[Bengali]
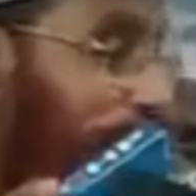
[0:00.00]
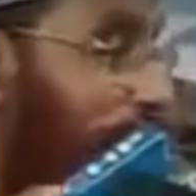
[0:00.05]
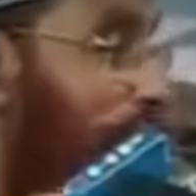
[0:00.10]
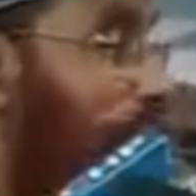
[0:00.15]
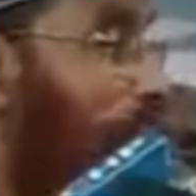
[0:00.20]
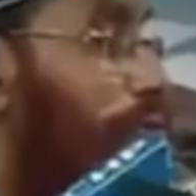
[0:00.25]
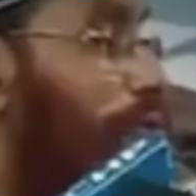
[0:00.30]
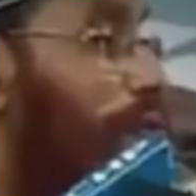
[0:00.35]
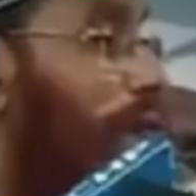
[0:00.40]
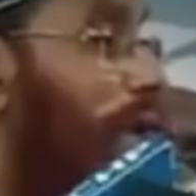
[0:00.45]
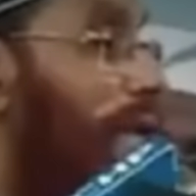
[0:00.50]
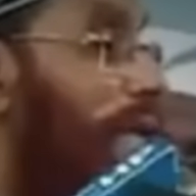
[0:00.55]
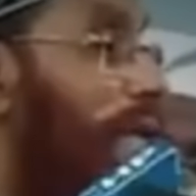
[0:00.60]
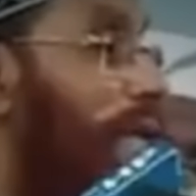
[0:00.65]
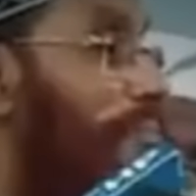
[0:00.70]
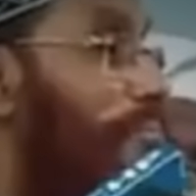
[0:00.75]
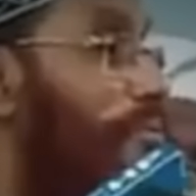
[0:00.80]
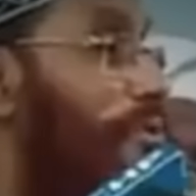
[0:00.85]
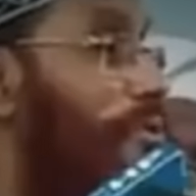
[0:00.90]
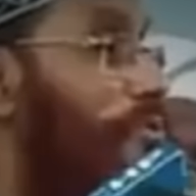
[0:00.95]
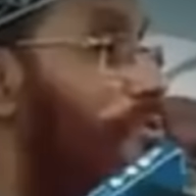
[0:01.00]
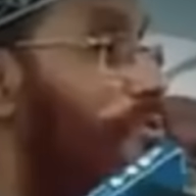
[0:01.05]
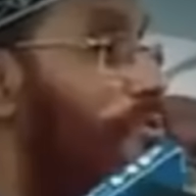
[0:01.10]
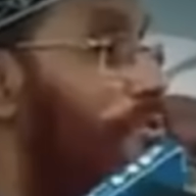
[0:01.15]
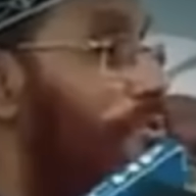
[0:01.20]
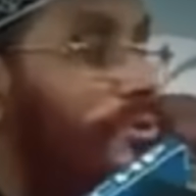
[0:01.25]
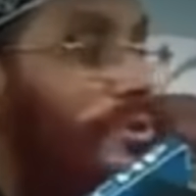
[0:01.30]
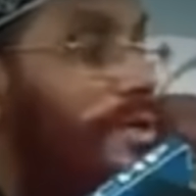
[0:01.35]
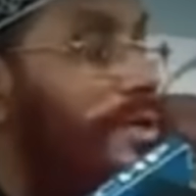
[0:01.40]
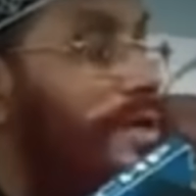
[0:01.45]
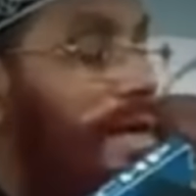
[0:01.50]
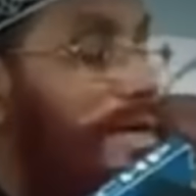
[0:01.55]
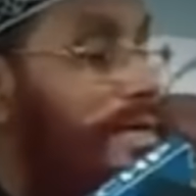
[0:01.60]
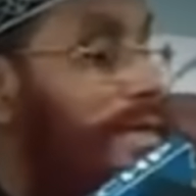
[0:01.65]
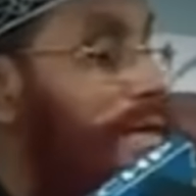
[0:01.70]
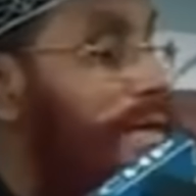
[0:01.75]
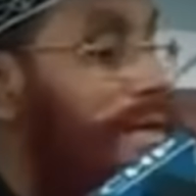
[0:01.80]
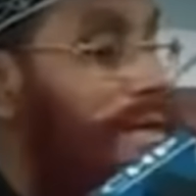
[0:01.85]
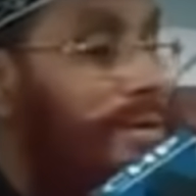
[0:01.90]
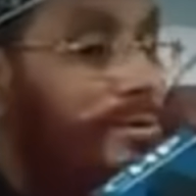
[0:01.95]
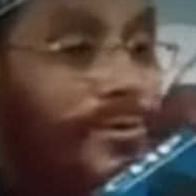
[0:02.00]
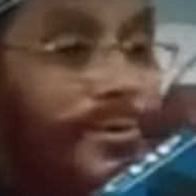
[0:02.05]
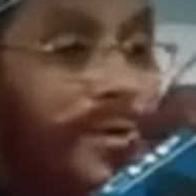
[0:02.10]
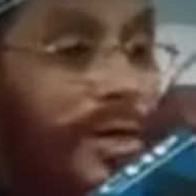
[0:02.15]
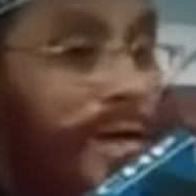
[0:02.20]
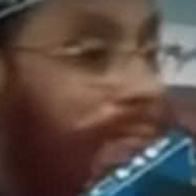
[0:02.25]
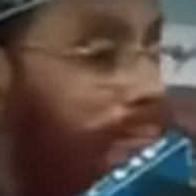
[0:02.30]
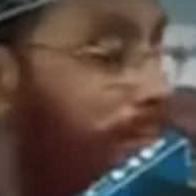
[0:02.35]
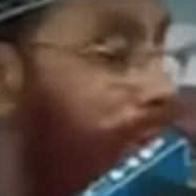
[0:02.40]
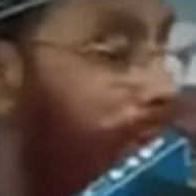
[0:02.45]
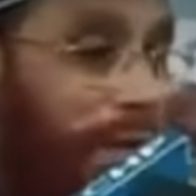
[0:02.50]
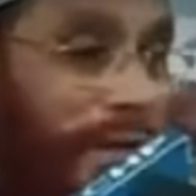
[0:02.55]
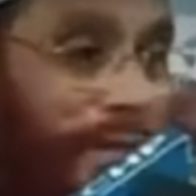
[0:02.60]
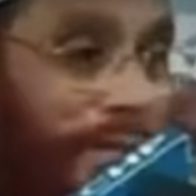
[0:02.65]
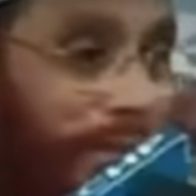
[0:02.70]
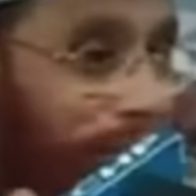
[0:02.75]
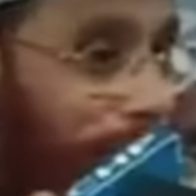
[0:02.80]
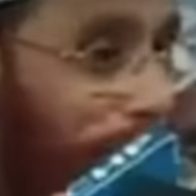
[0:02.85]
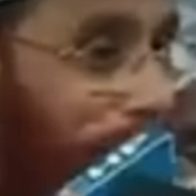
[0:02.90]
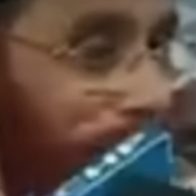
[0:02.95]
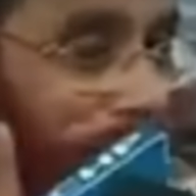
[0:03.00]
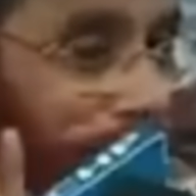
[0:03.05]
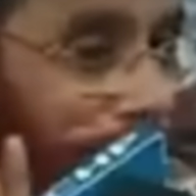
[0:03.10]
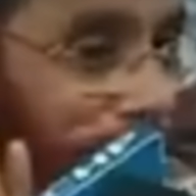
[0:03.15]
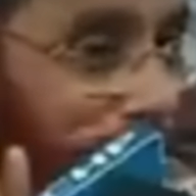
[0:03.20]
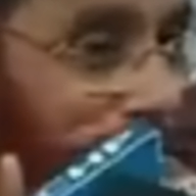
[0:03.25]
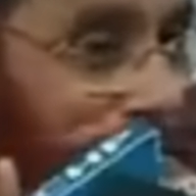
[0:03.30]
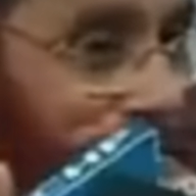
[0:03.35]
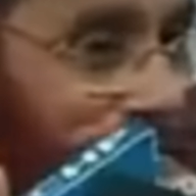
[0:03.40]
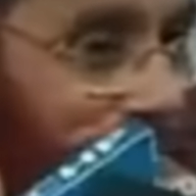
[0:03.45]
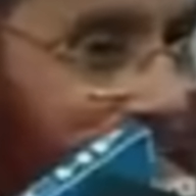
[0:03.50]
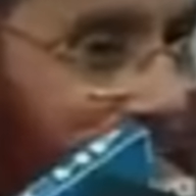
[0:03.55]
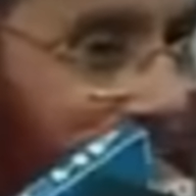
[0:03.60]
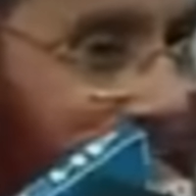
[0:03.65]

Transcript: এই কোরআনের মতো করে একখানা কোরআন বানাইতে পারবা না